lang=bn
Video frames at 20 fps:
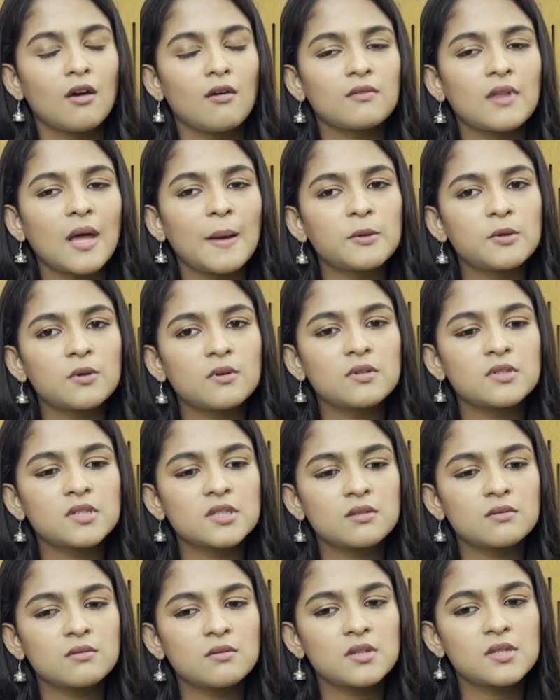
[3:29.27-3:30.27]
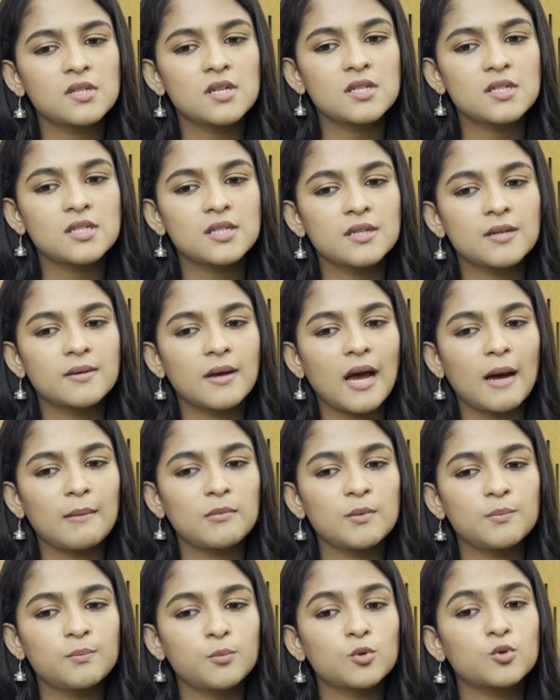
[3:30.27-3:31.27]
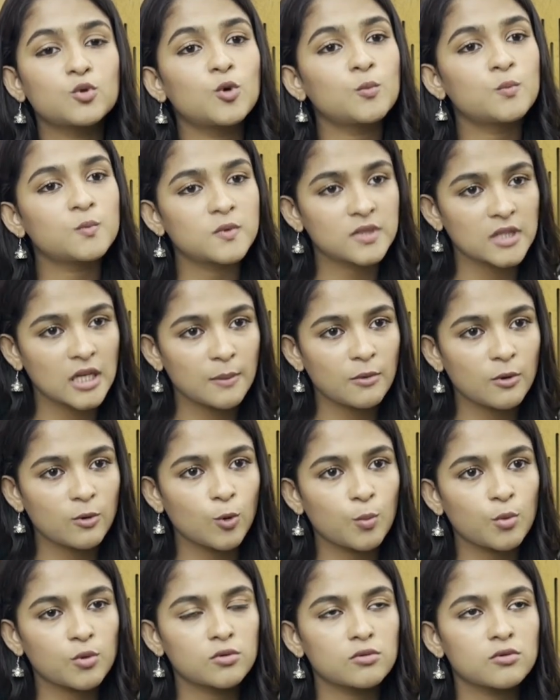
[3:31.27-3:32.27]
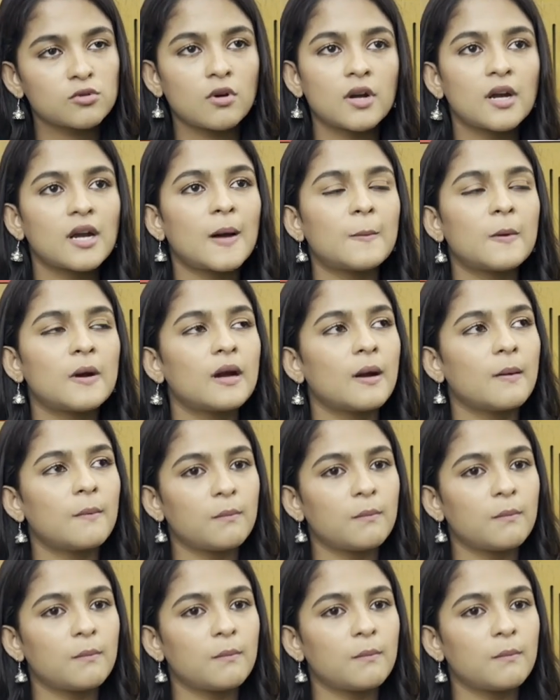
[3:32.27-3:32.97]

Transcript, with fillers: তো আমি তখন চিন্তা করেছি যে আমি প্রথম সিনেমা করব তো ধরেন আমার